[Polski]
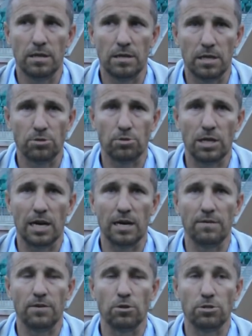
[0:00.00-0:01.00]
te rzuty
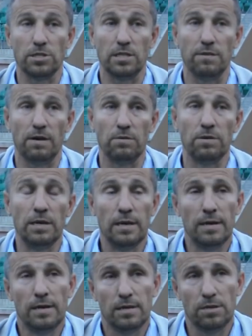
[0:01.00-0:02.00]
karne wykorzystywał.
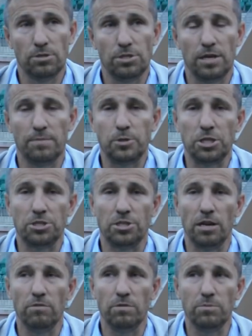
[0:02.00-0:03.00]
No dzisiaj
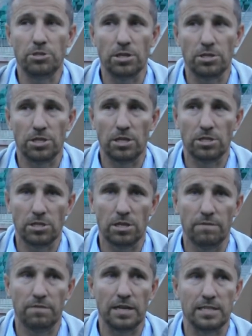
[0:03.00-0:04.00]
przestrzelił i myślę, że,
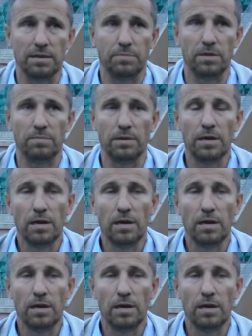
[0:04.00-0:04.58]
że w następnym